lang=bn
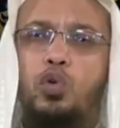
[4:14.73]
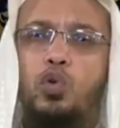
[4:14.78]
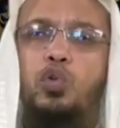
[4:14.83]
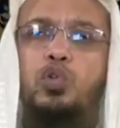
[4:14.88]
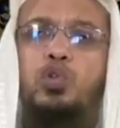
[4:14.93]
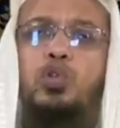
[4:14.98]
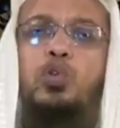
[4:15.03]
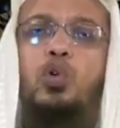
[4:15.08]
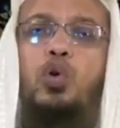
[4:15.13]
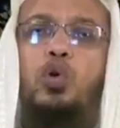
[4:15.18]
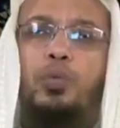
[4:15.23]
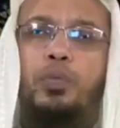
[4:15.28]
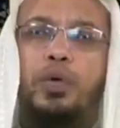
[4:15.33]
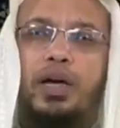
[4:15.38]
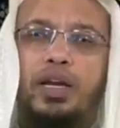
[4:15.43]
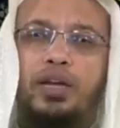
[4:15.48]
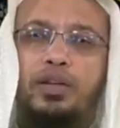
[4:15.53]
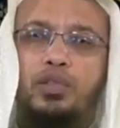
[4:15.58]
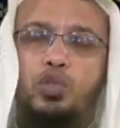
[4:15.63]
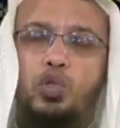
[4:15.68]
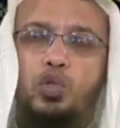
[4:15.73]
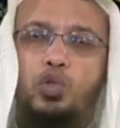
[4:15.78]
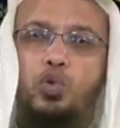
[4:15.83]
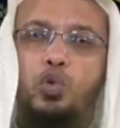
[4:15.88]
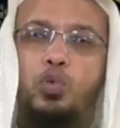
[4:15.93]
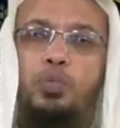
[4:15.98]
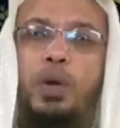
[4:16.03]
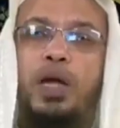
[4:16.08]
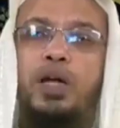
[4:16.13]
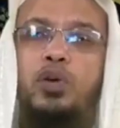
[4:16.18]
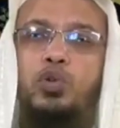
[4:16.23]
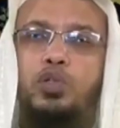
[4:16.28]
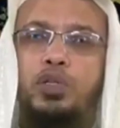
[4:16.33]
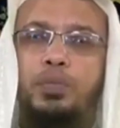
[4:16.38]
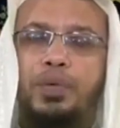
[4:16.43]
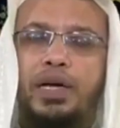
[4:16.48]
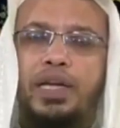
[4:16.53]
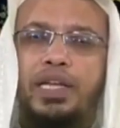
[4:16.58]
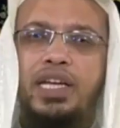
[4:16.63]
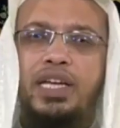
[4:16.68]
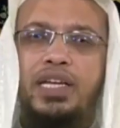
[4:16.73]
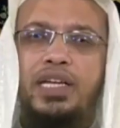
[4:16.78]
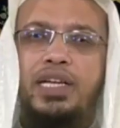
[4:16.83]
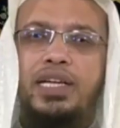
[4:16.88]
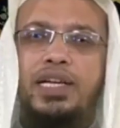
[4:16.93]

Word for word: রোধ করবার যত উপায় হতে পারে